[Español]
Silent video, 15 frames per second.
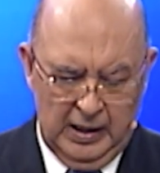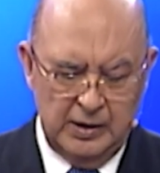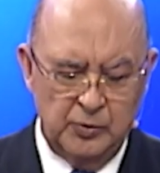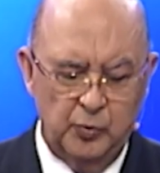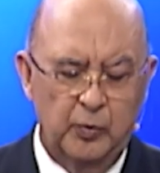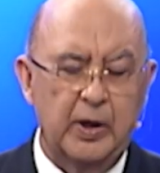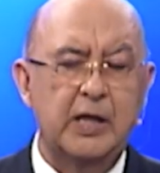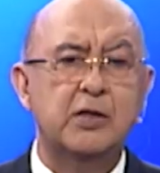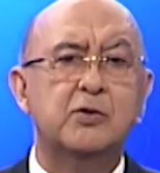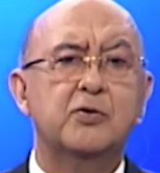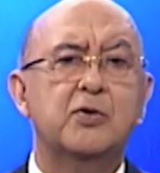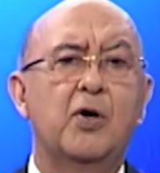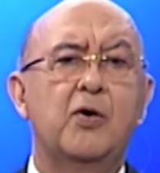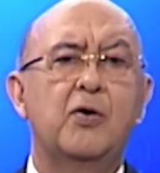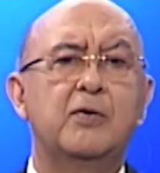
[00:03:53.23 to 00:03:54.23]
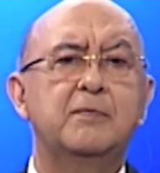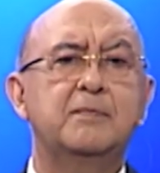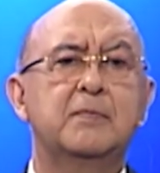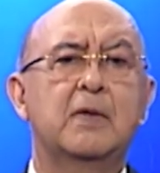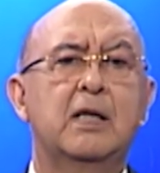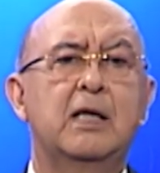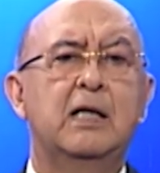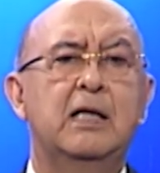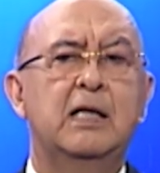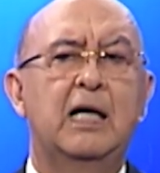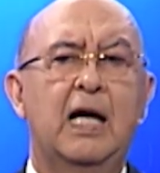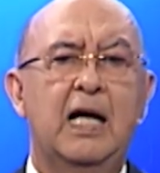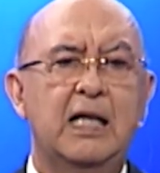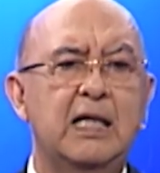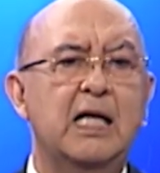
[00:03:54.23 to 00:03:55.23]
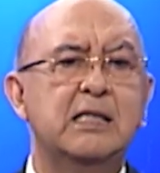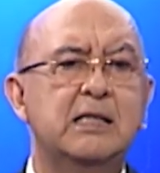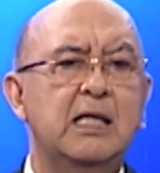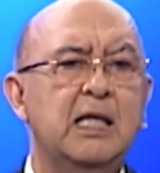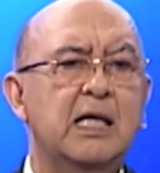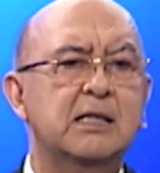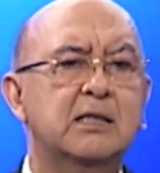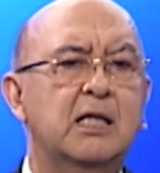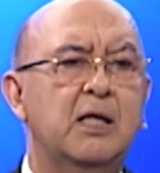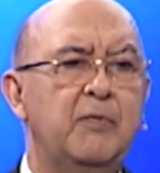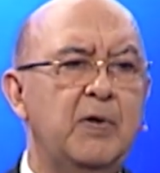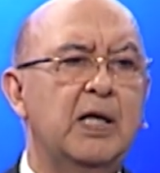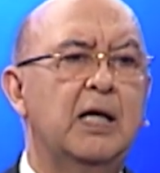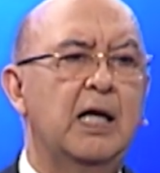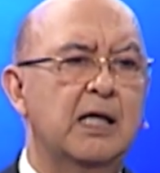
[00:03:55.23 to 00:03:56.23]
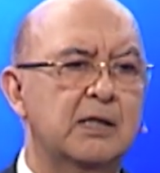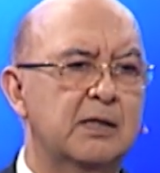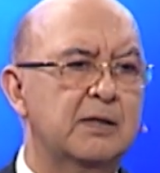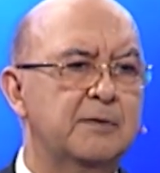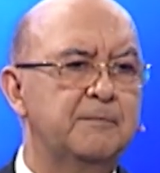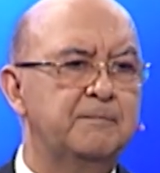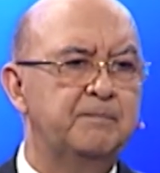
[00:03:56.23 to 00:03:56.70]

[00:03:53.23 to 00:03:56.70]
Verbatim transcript: Jesucristo, él decide escribirles